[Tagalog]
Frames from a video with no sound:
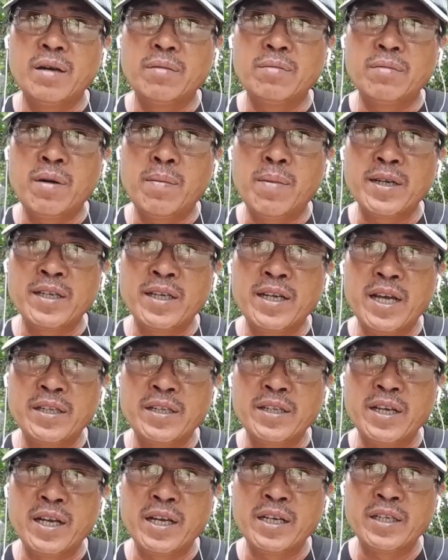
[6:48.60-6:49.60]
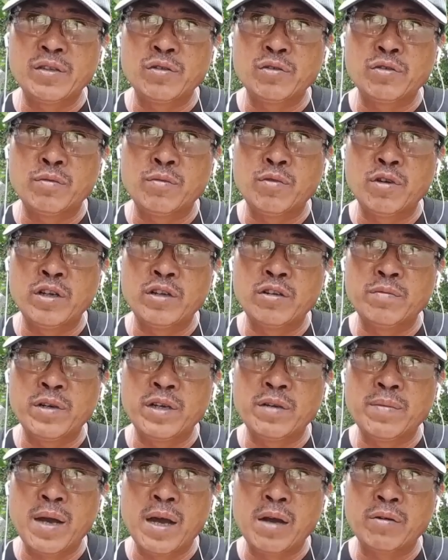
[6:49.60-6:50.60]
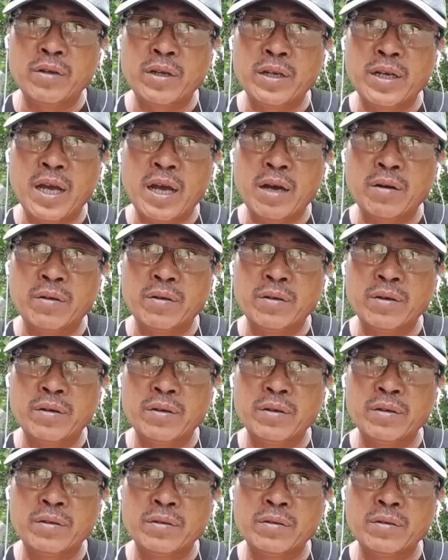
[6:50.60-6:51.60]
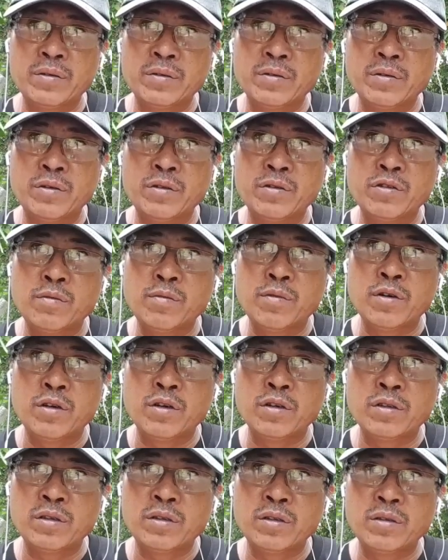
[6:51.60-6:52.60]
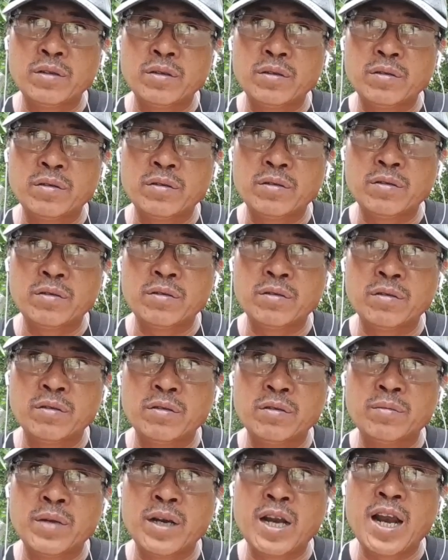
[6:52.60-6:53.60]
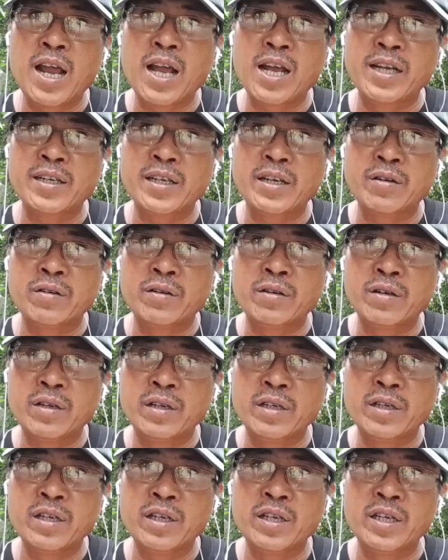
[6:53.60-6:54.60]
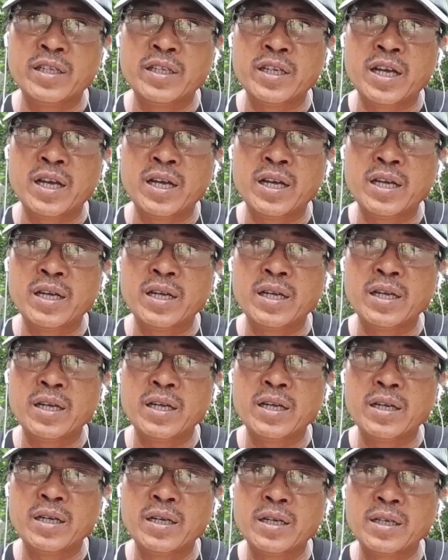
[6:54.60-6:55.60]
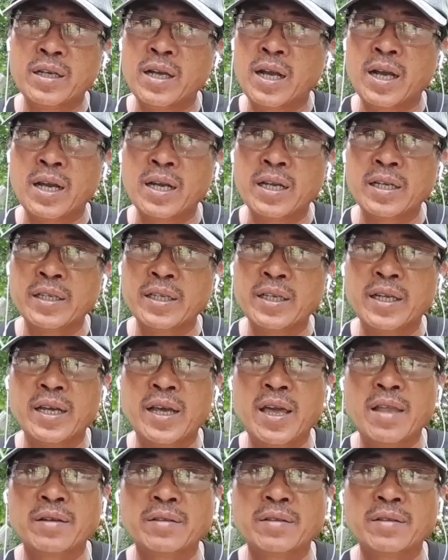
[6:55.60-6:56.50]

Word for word: Babalik sa dati yan kasi tutubo ulit yung panibago niyang dahon. So yung kumulot, oh, malalagas na yon hindi na siya gagaling, hindi na